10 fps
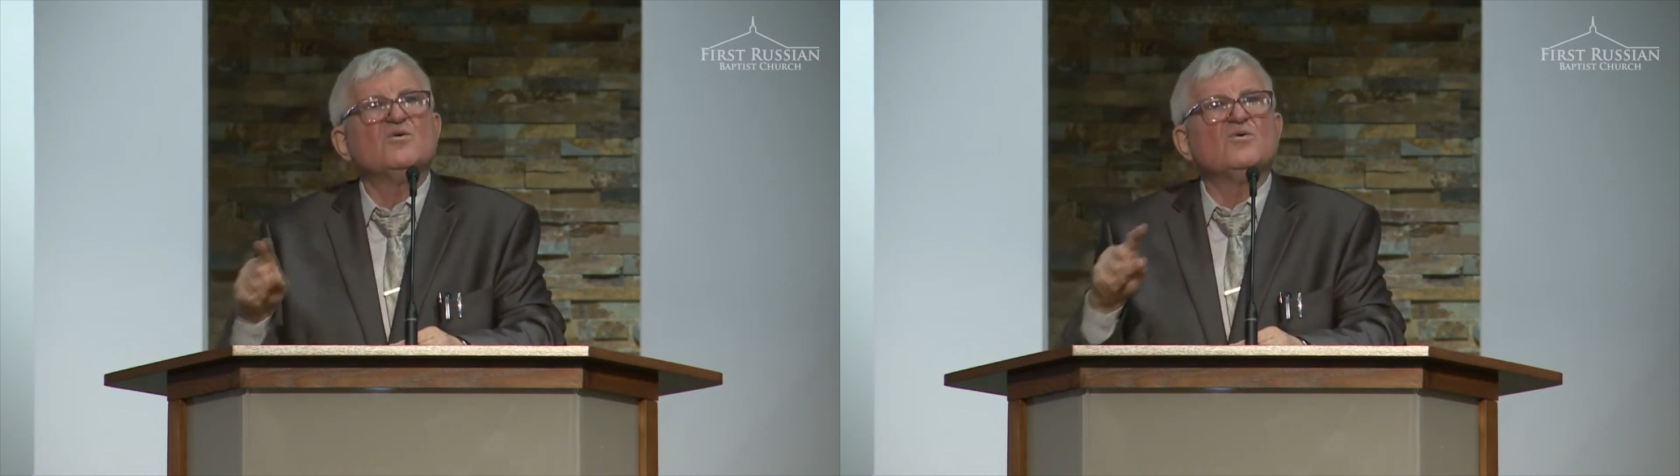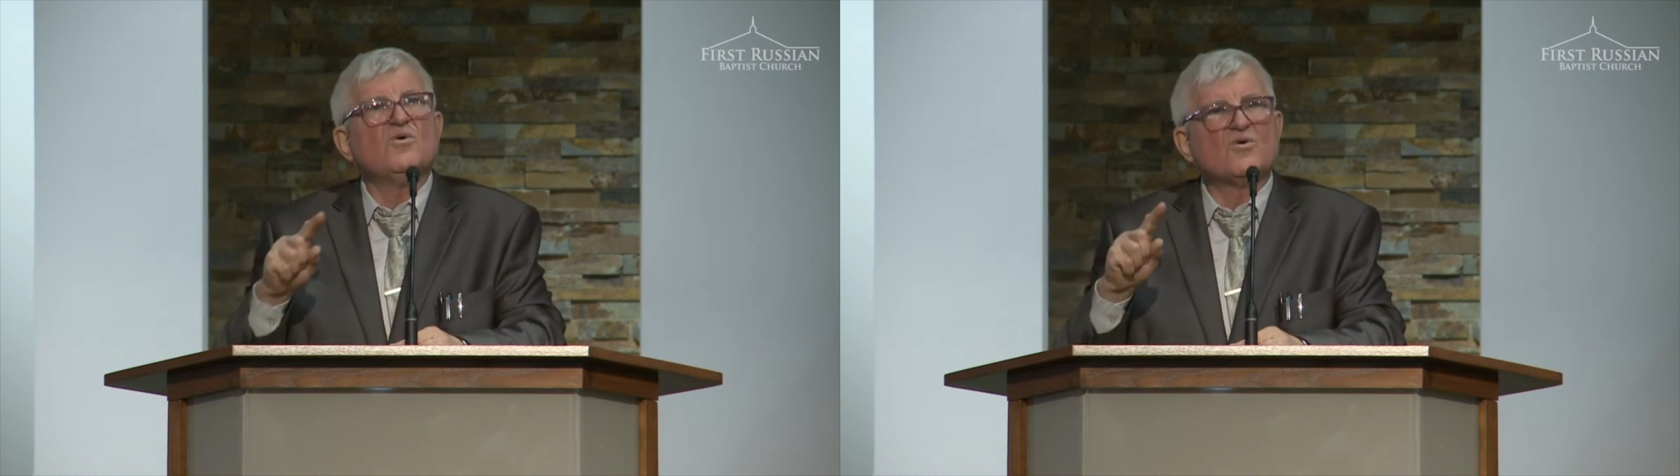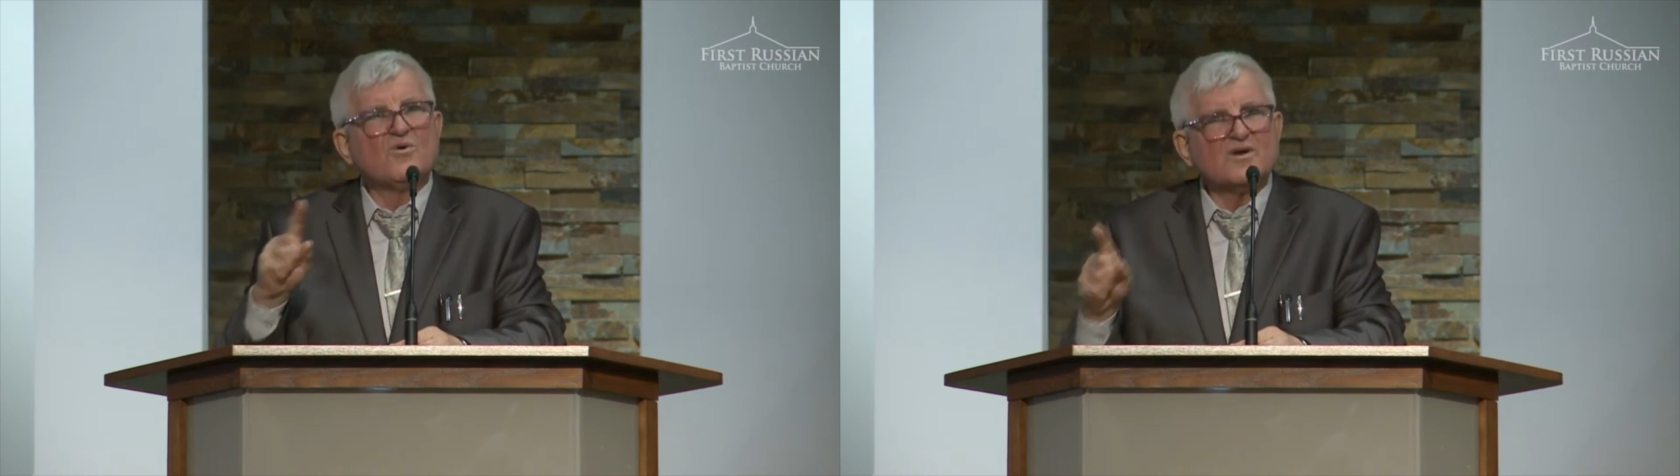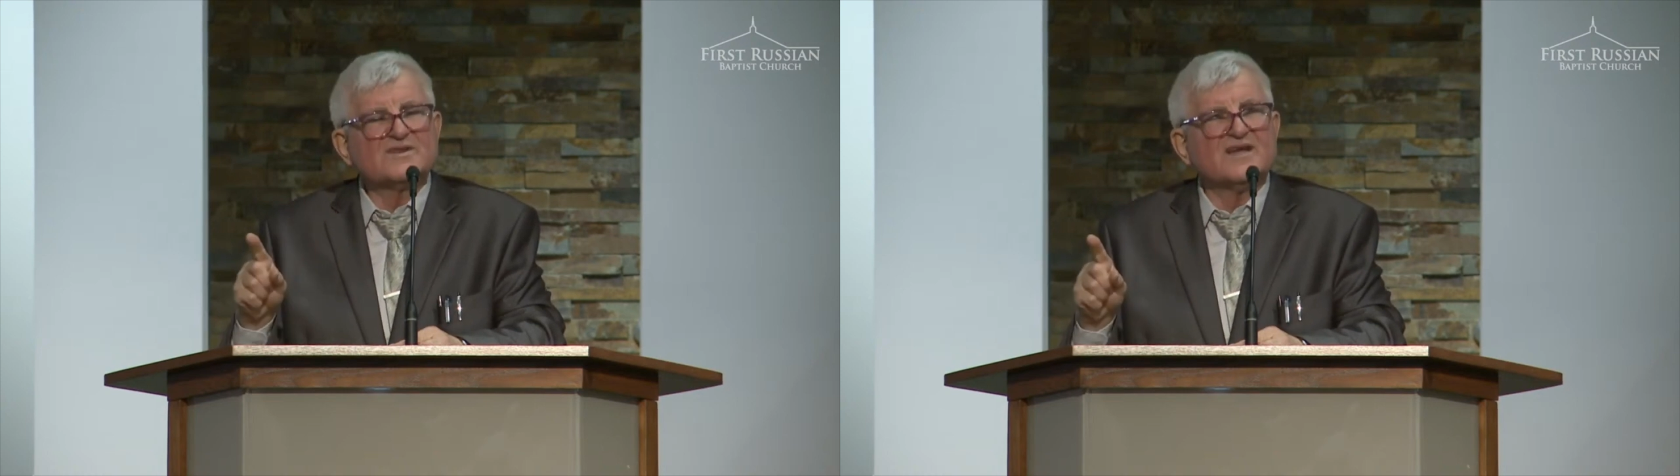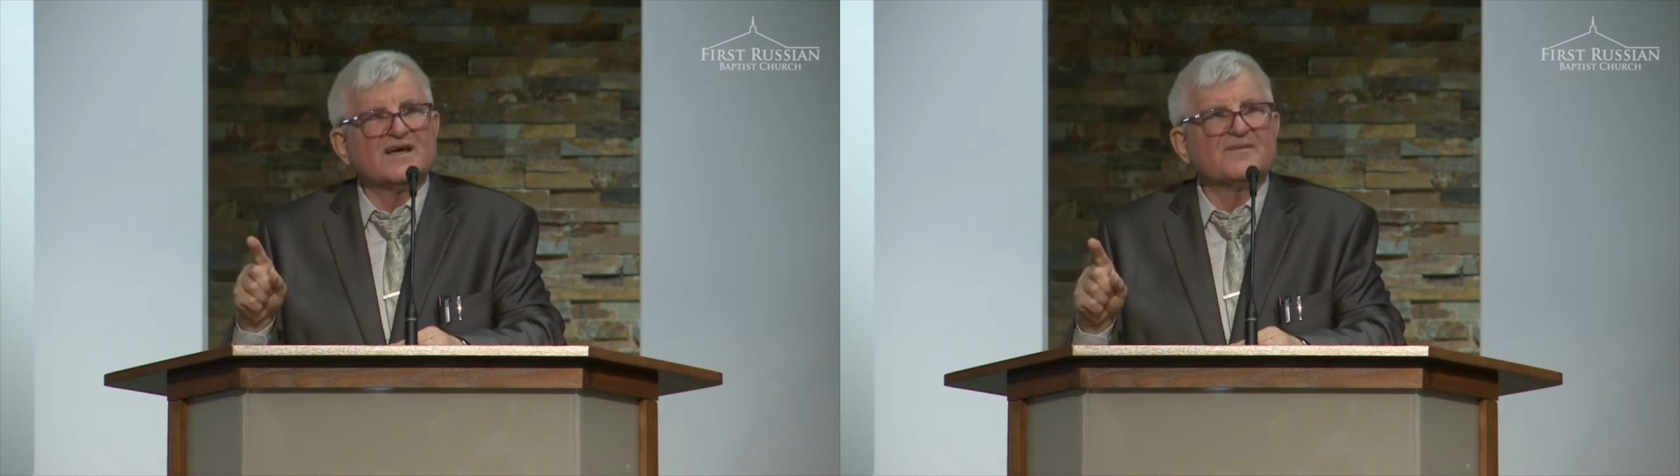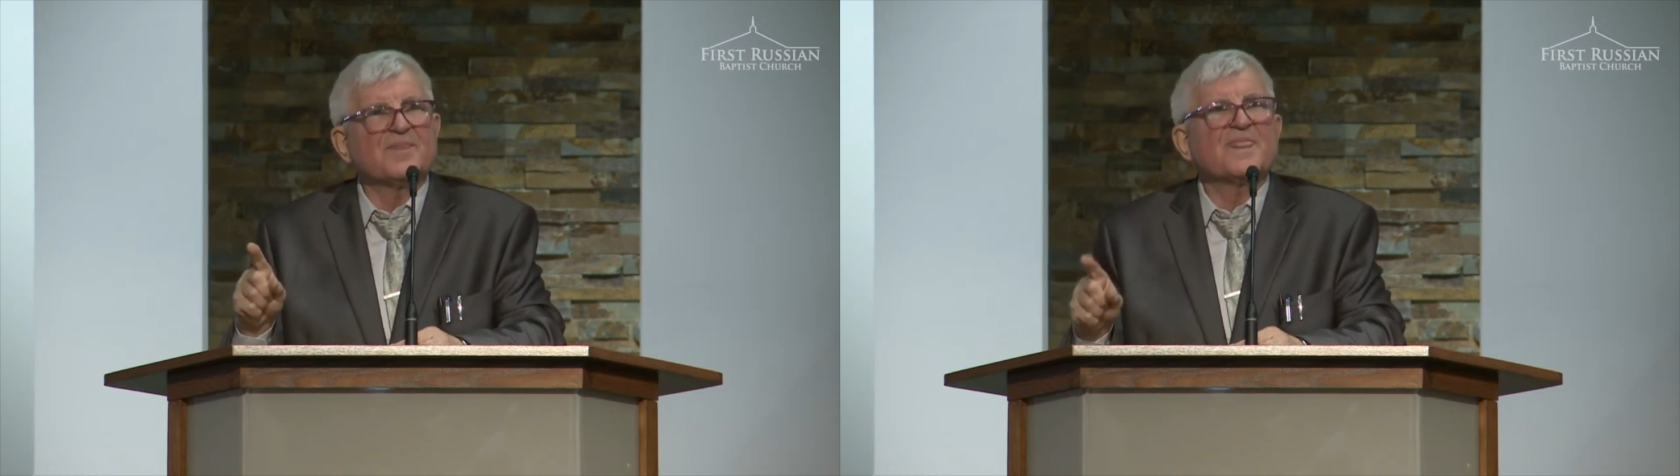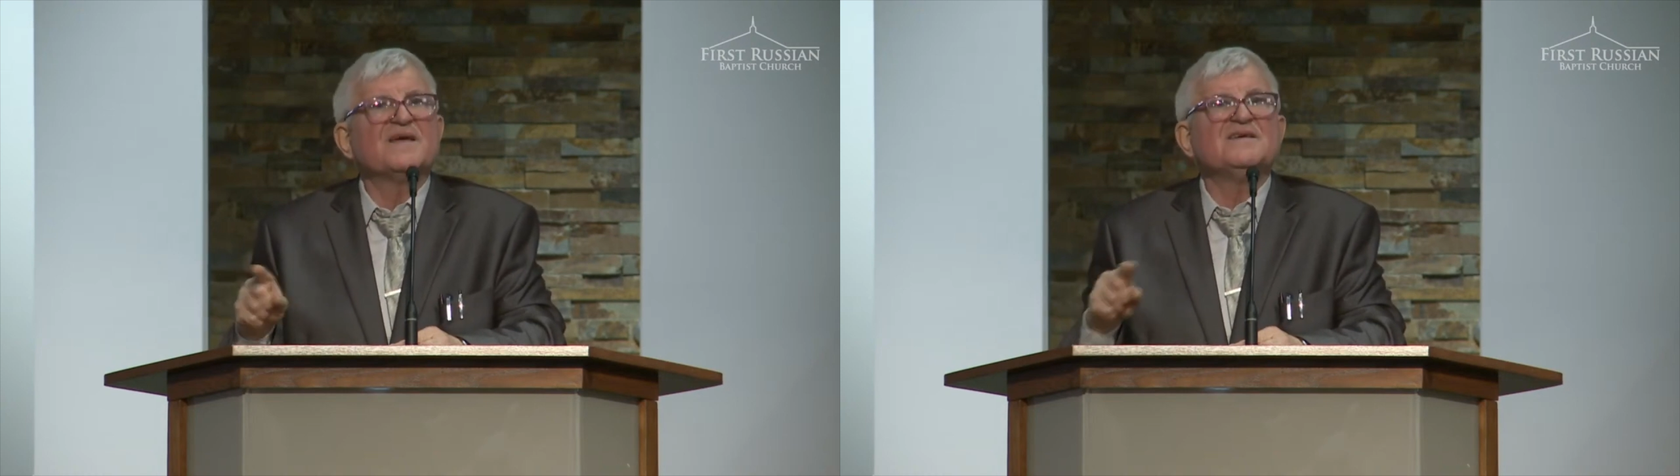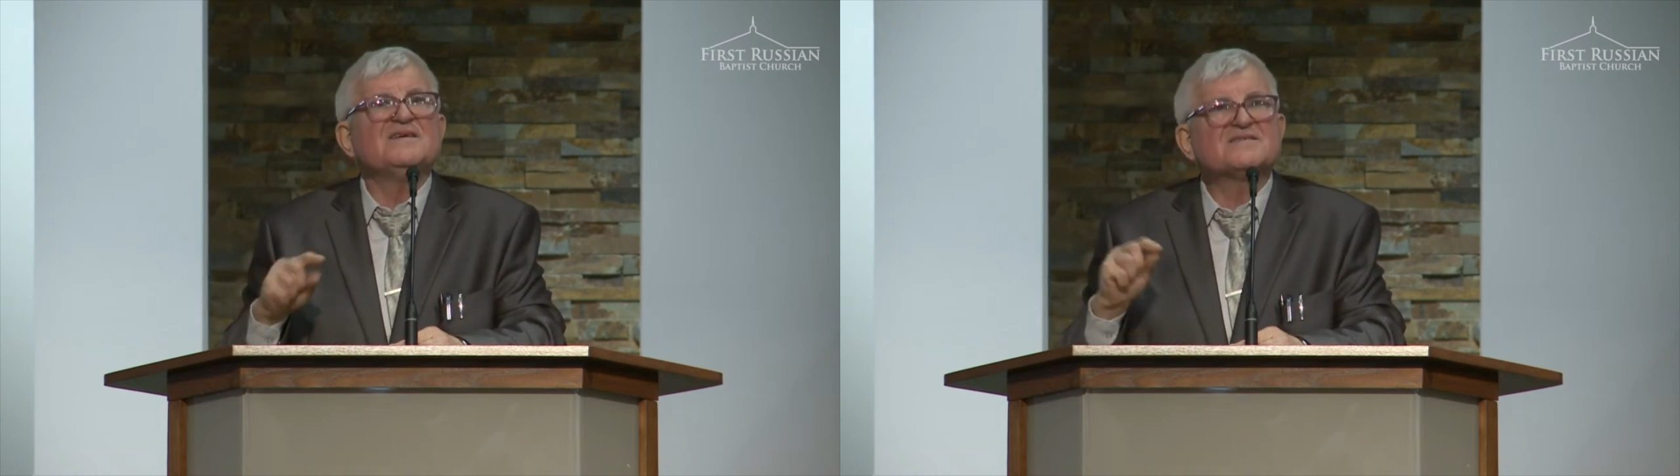угодная
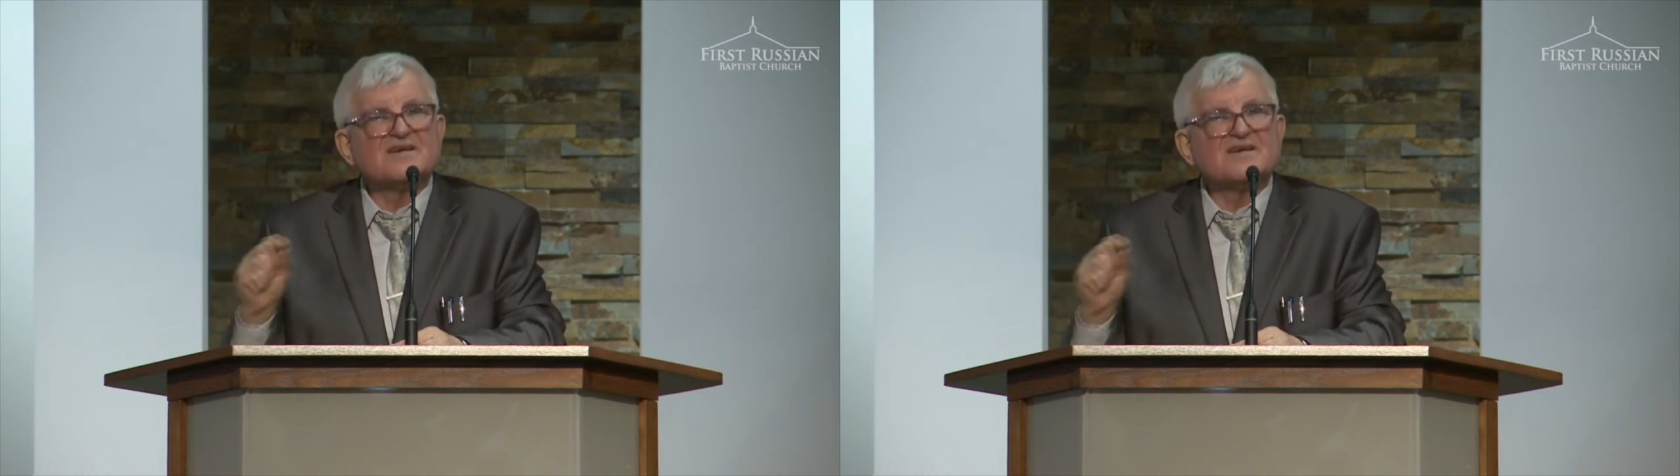и